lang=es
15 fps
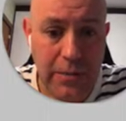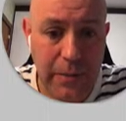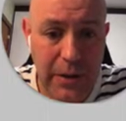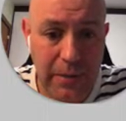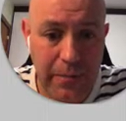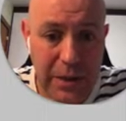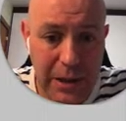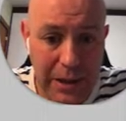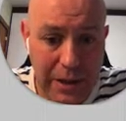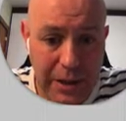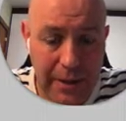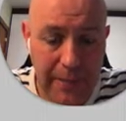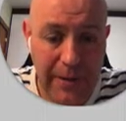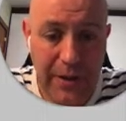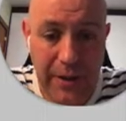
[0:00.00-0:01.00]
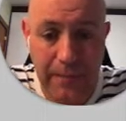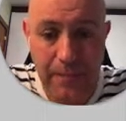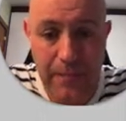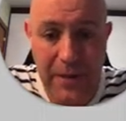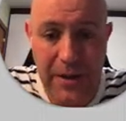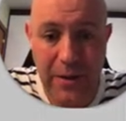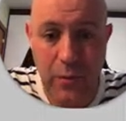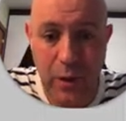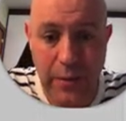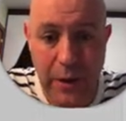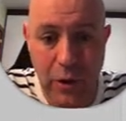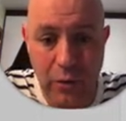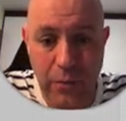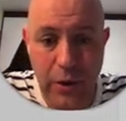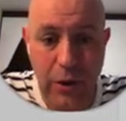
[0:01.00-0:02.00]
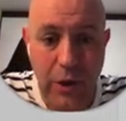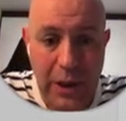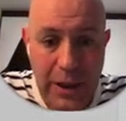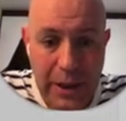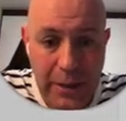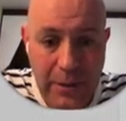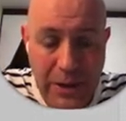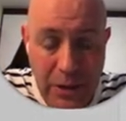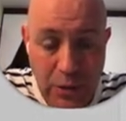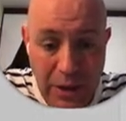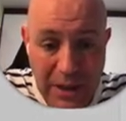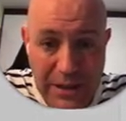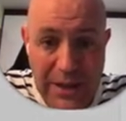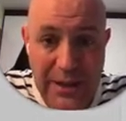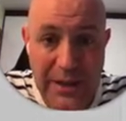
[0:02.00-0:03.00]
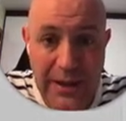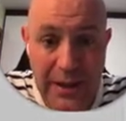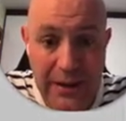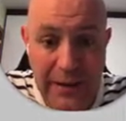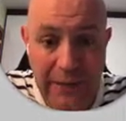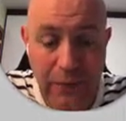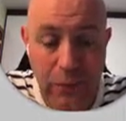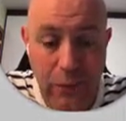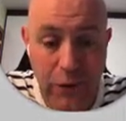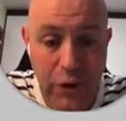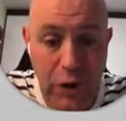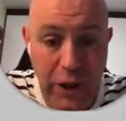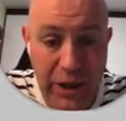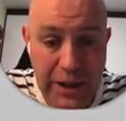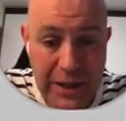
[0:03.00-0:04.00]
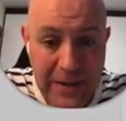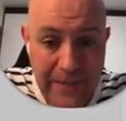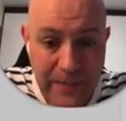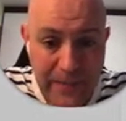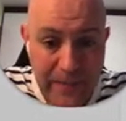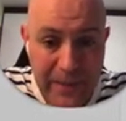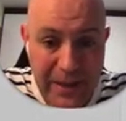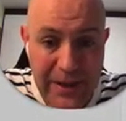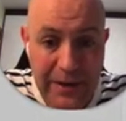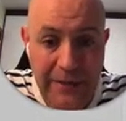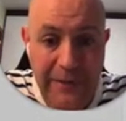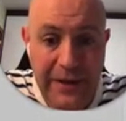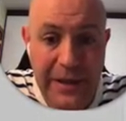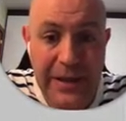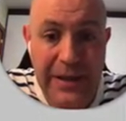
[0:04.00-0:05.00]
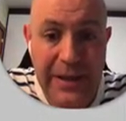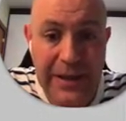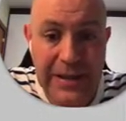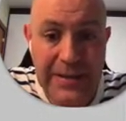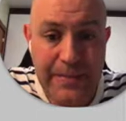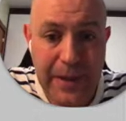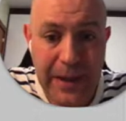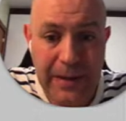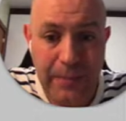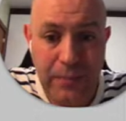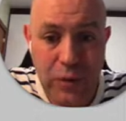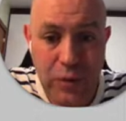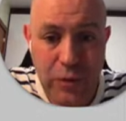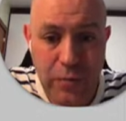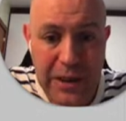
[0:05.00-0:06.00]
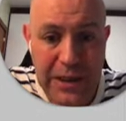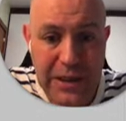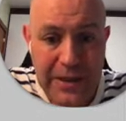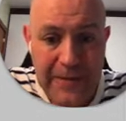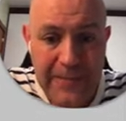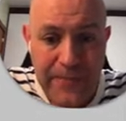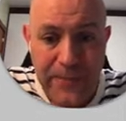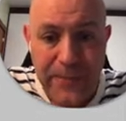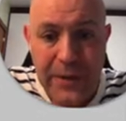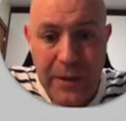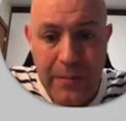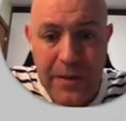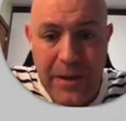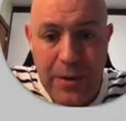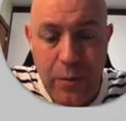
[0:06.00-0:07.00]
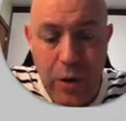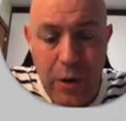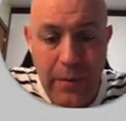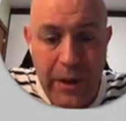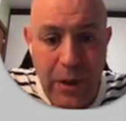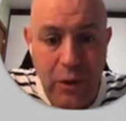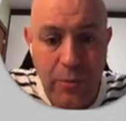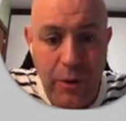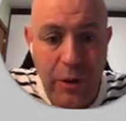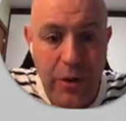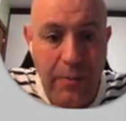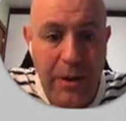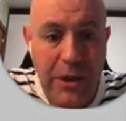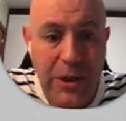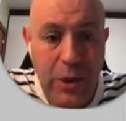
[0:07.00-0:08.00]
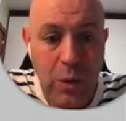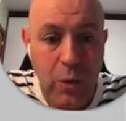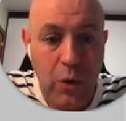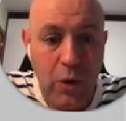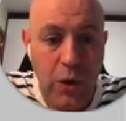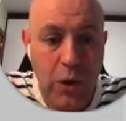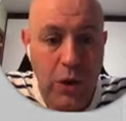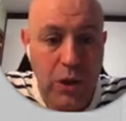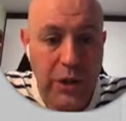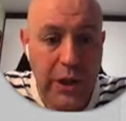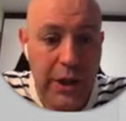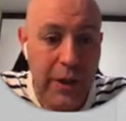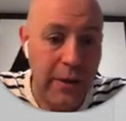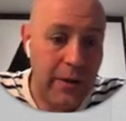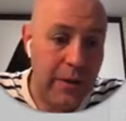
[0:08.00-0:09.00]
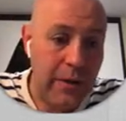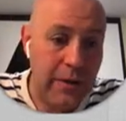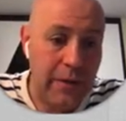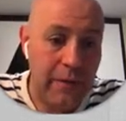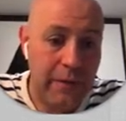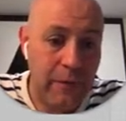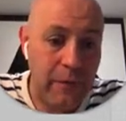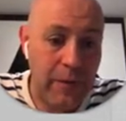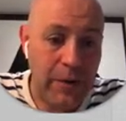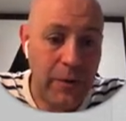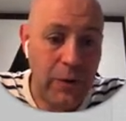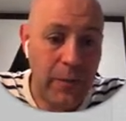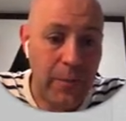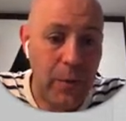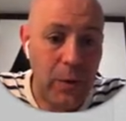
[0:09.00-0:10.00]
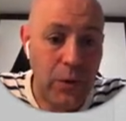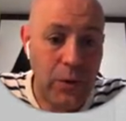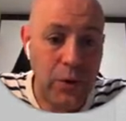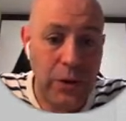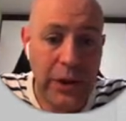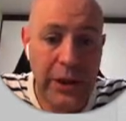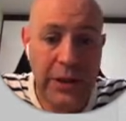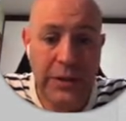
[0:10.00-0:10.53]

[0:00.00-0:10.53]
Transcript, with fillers: vale, milis, que me dice, me devuelve el número, veis que hay una serie de, funciones predefinidas, vale, pues milis, me devuelve el número de milisegundos en formato Epoch Unix,